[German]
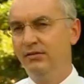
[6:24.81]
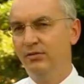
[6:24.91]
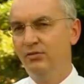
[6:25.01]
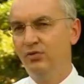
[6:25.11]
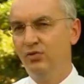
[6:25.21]

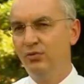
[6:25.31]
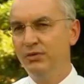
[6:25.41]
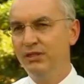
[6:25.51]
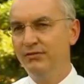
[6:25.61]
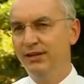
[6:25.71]
Syndrome,
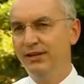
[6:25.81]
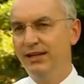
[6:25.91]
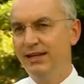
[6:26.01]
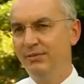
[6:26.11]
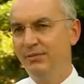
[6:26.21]
die
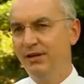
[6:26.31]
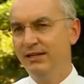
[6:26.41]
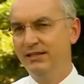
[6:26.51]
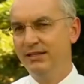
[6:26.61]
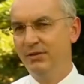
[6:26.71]
vergleichbar
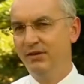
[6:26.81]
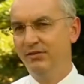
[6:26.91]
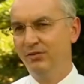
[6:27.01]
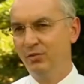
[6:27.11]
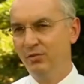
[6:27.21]
einer
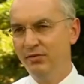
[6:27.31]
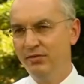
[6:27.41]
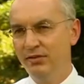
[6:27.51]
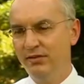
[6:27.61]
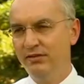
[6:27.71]
Depression
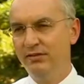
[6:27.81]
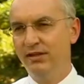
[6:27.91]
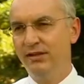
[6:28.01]
sind,